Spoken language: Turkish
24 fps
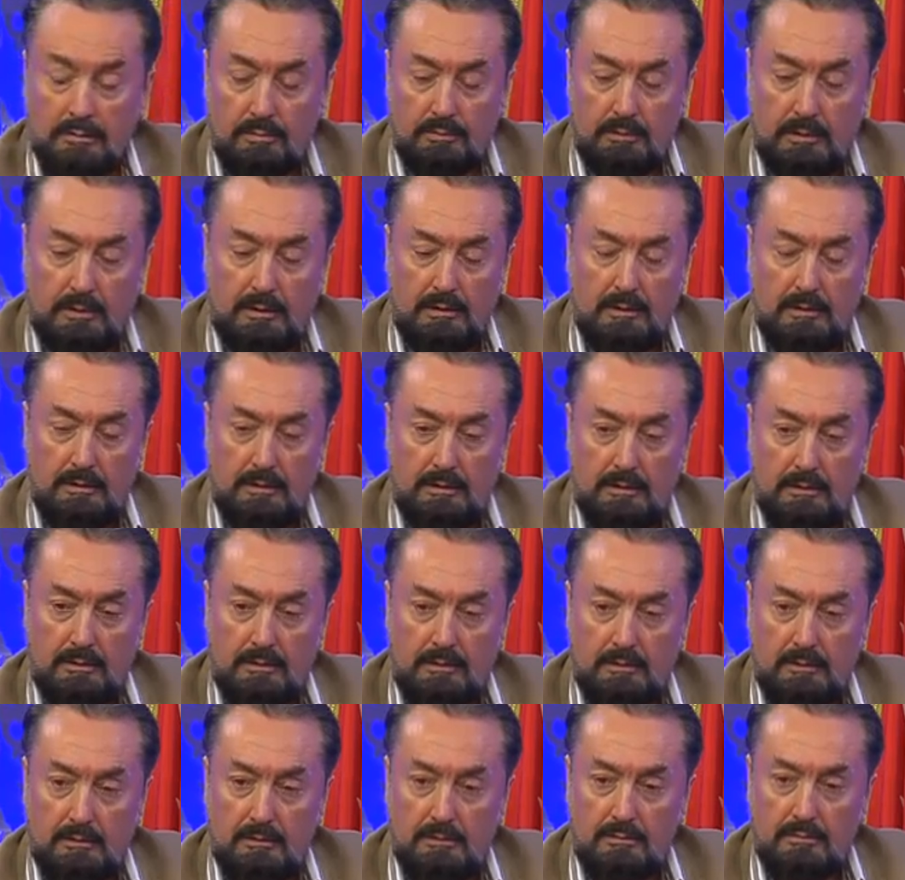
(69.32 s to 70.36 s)
Türk tarihiyle
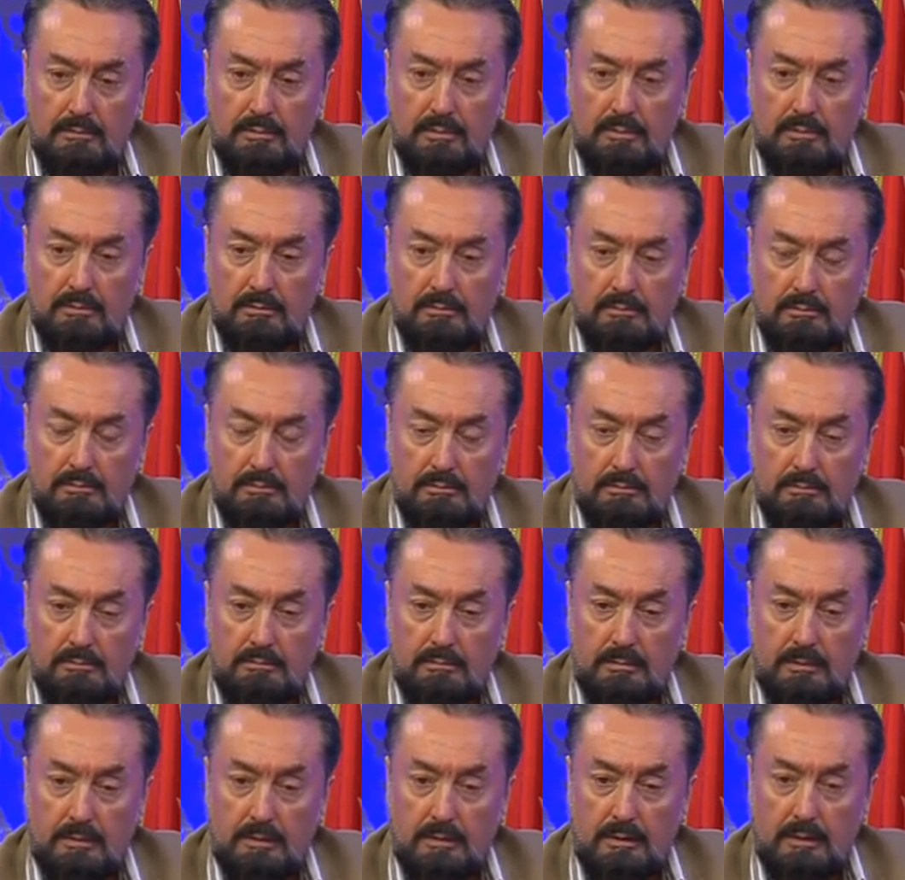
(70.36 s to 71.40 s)
ilgili çok
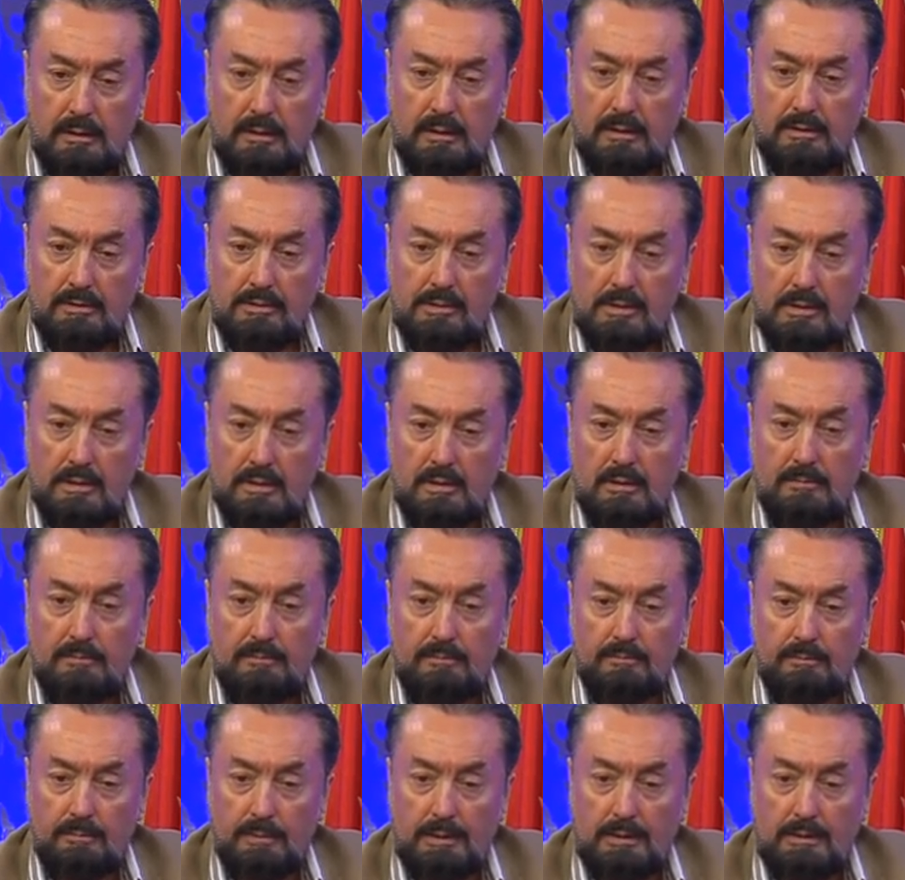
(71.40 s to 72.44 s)
acayip
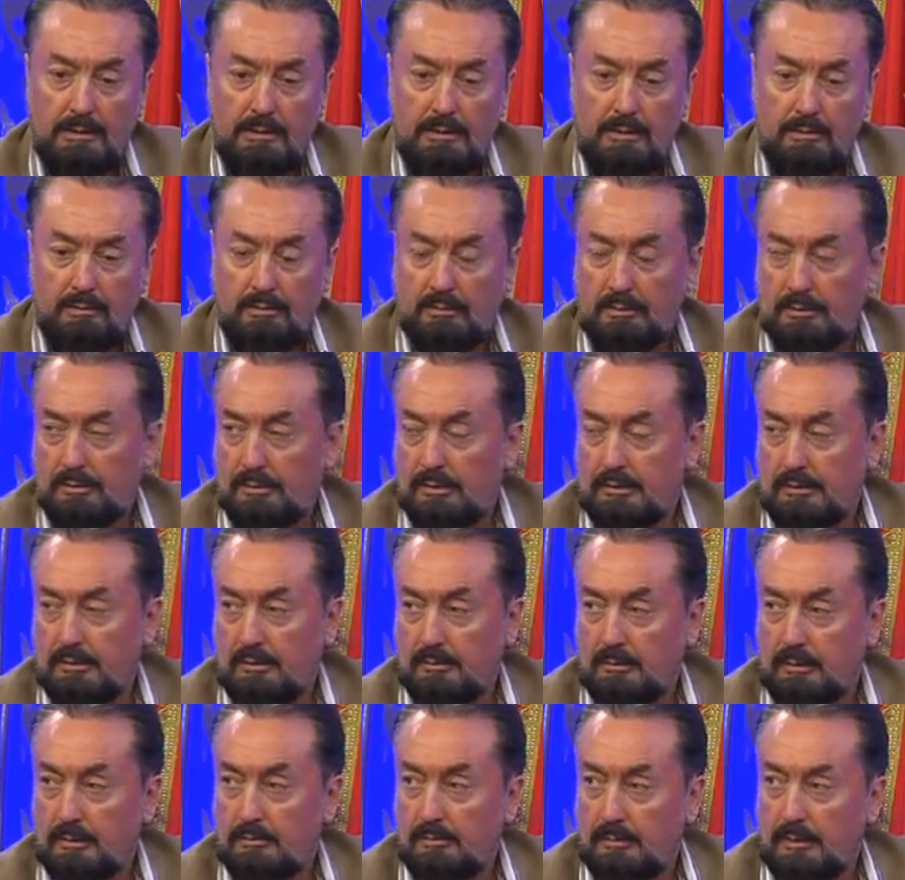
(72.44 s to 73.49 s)
bilgiler
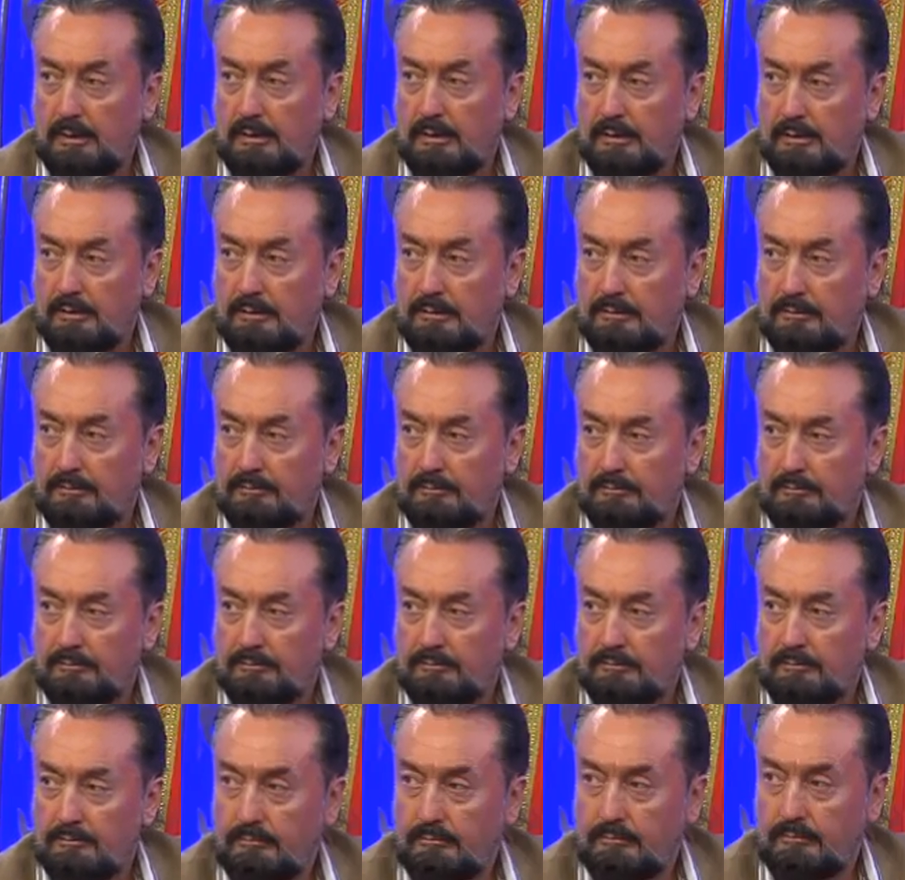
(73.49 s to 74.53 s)
ulaşılacak benim kanaatim.
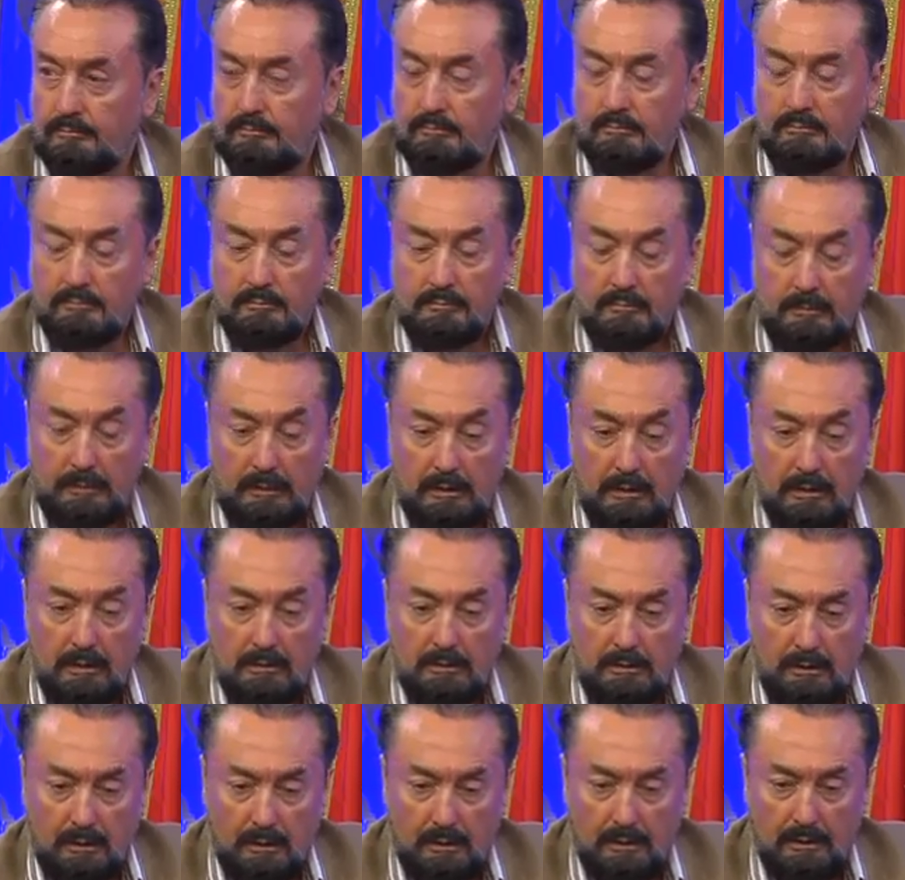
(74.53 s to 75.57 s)

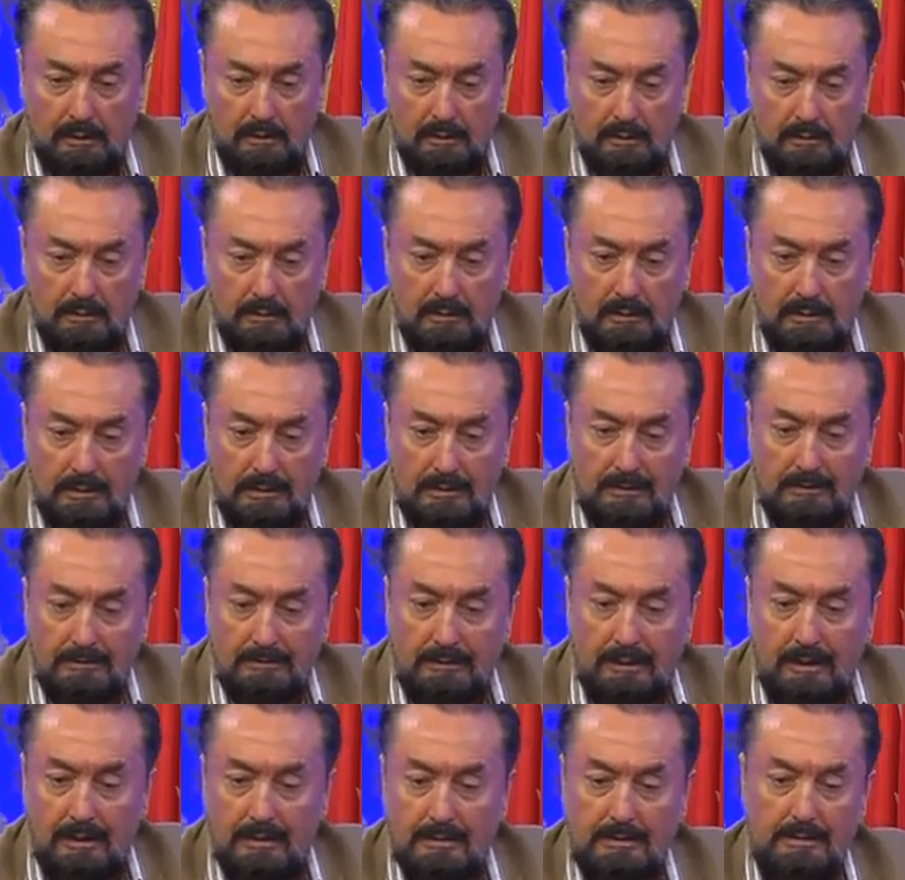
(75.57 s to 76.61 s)
Daha tarihin
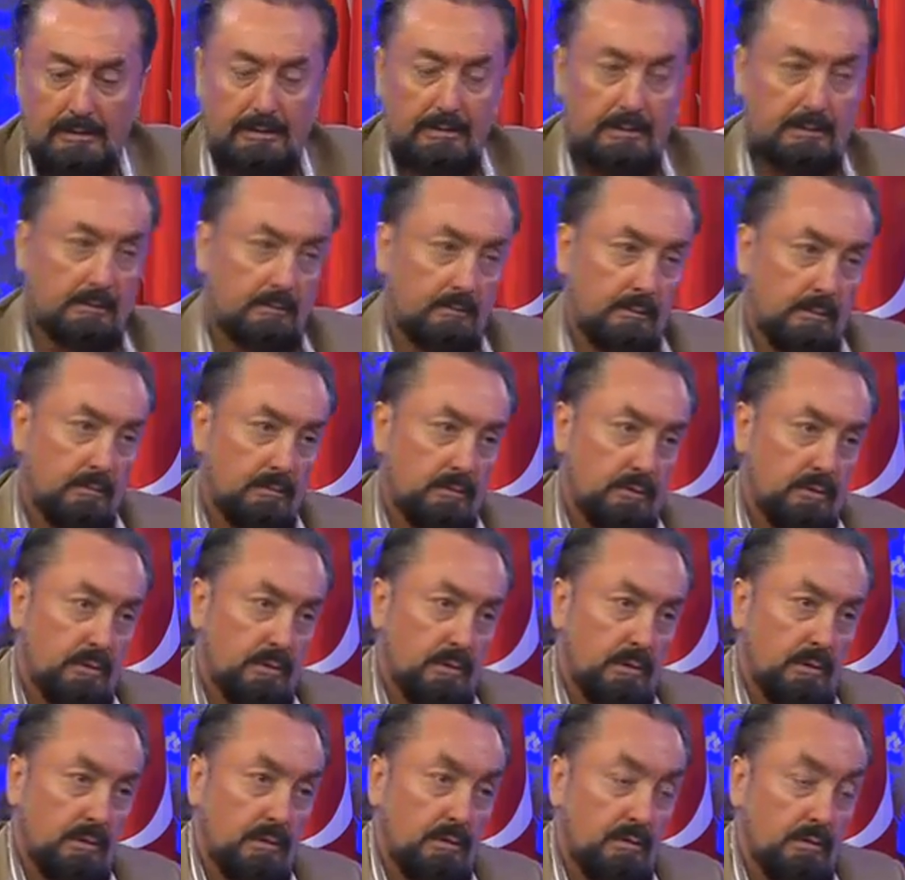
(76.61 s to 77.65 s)
T'si
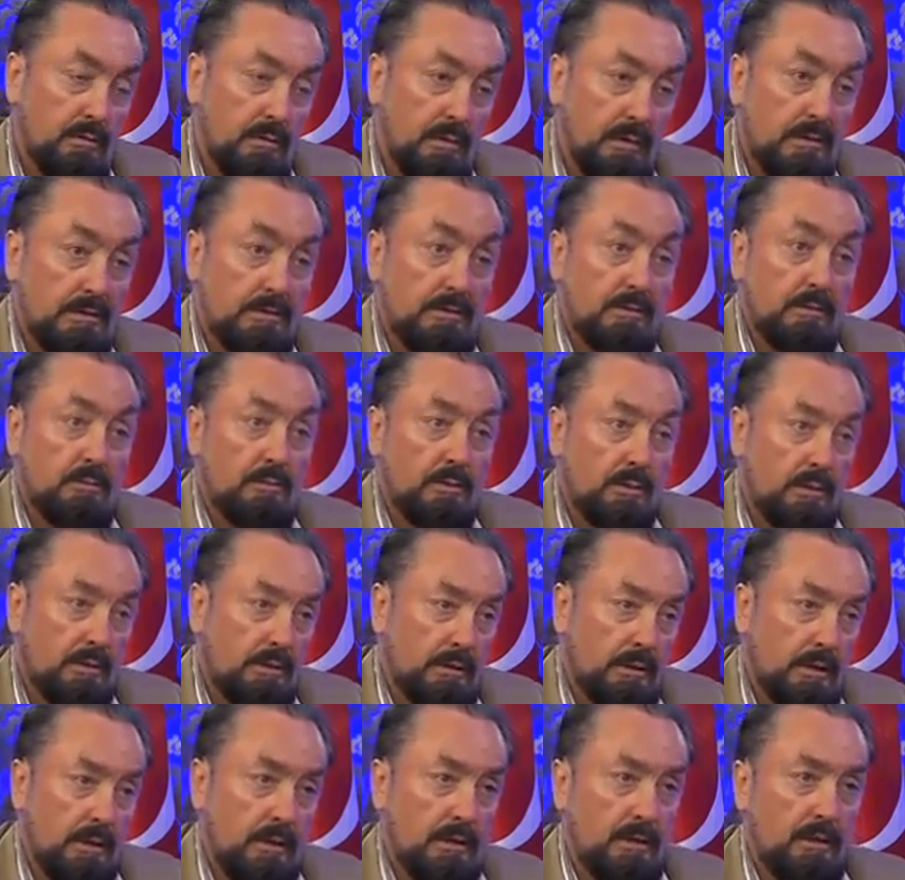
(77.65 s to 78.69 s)
yazılmamış. Yazdırmıyorlar
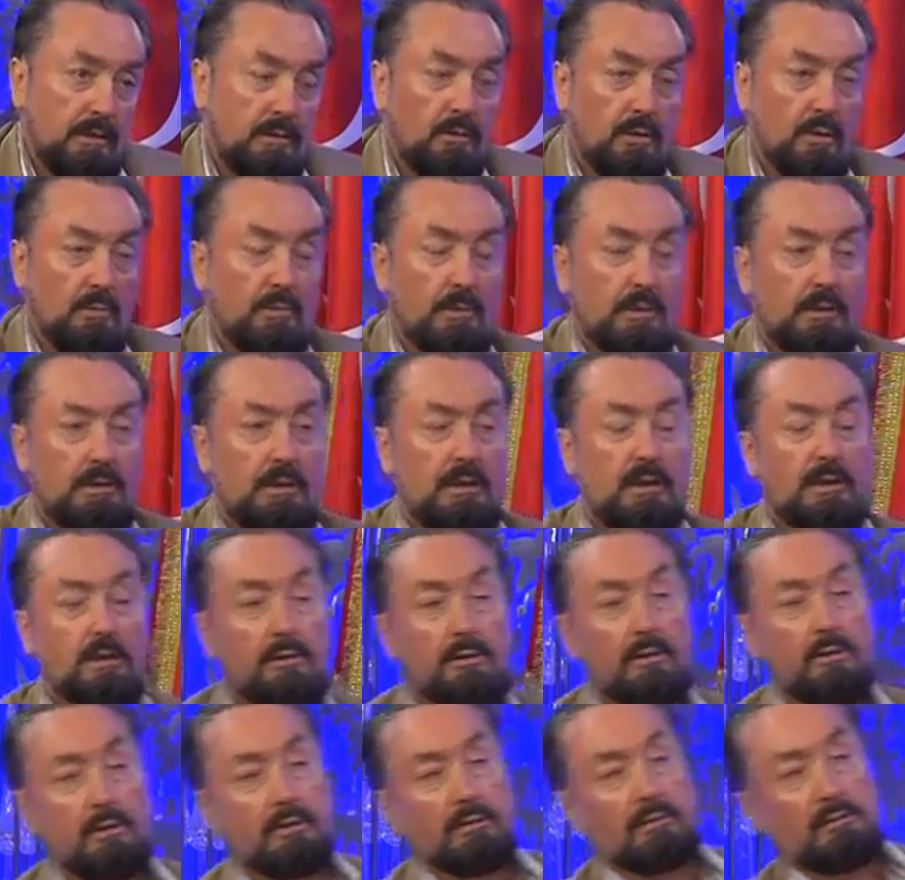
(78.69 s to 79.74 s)
tarihi. Normal
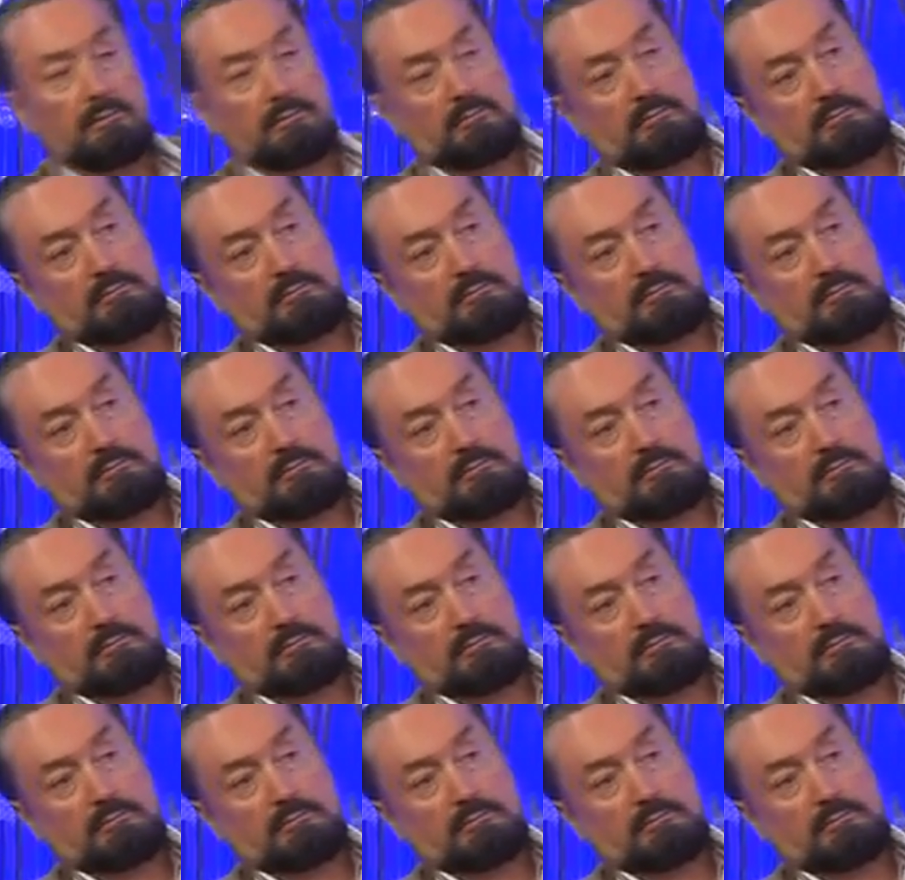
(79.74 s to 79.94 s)
tarih yok.